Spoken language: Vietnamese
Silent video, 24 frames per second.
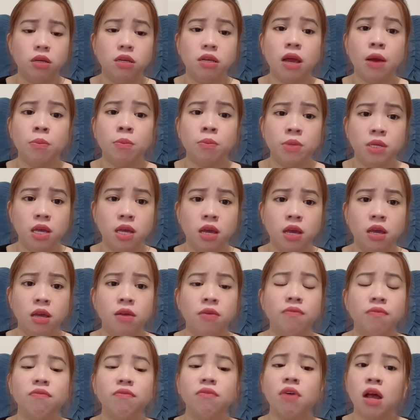chồng
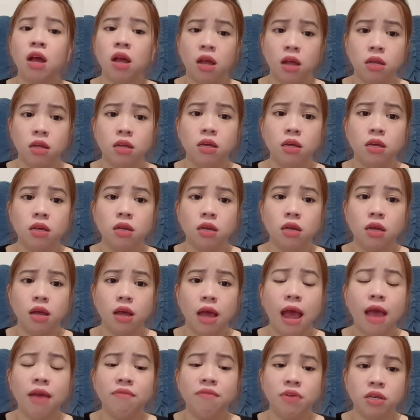chị và
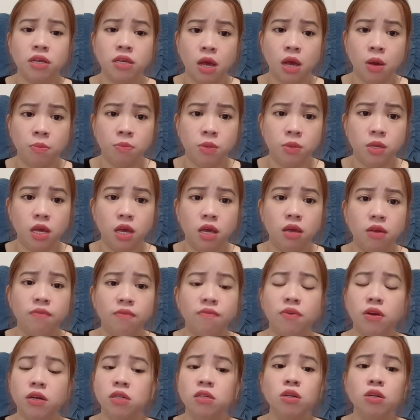hai vợ chồng chị
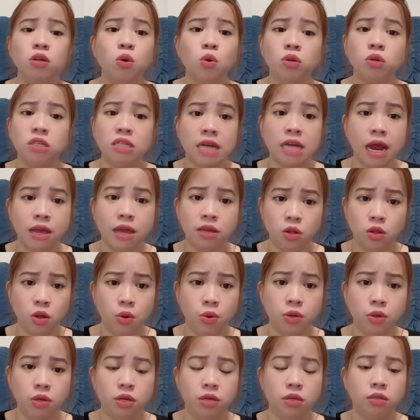và đứa con trai
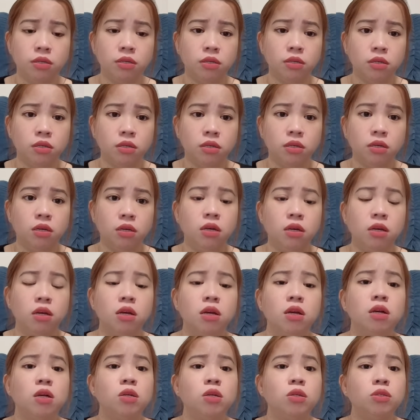thôi
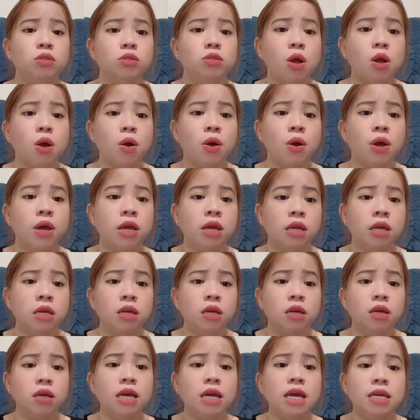rồi
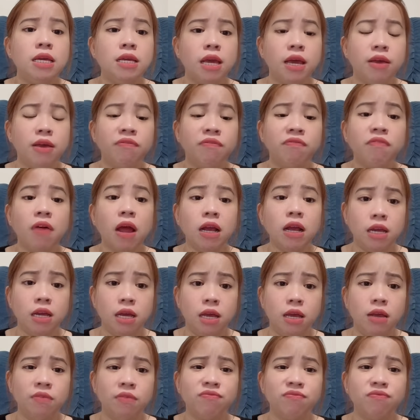khi chị phát
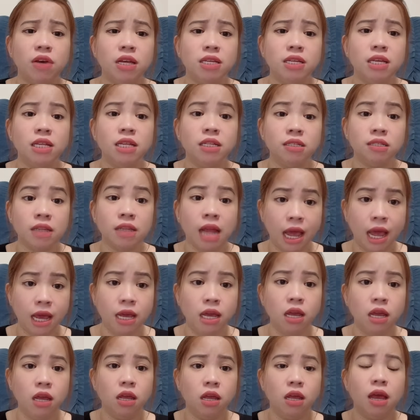hiện và nhìn
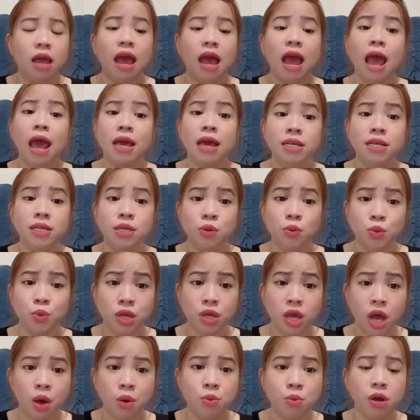thấy hai chú
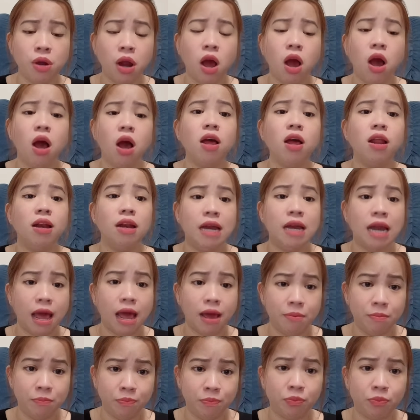cháu nó
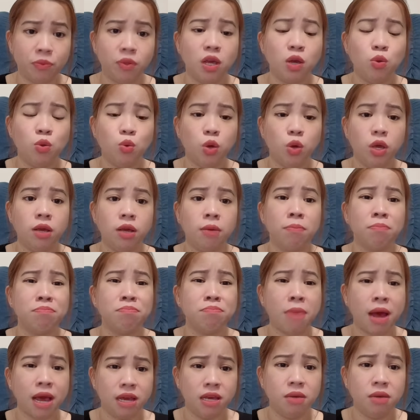làm cái chuyện
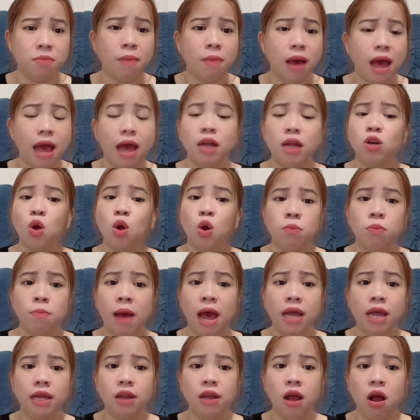bậy bạ đồi
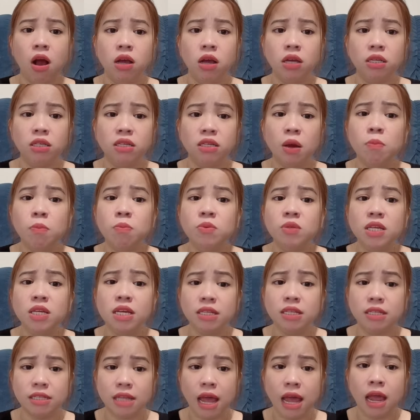bại đó trong
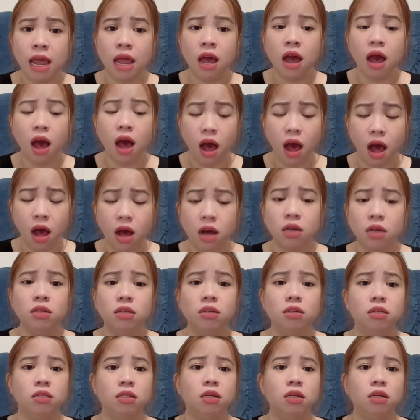chiếc xe ở, ở